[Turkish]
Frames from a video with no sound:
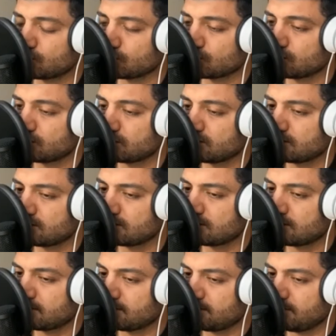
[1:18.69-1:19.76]
dursun,
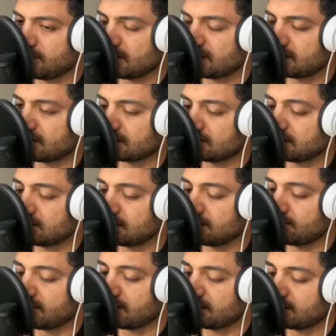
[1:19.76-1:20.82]
bir
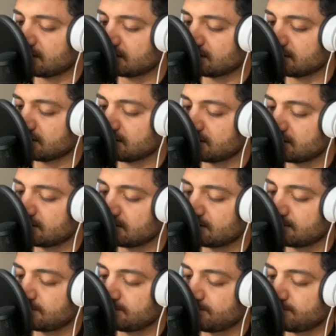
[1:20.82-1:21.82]
kadın gibi ağlasın.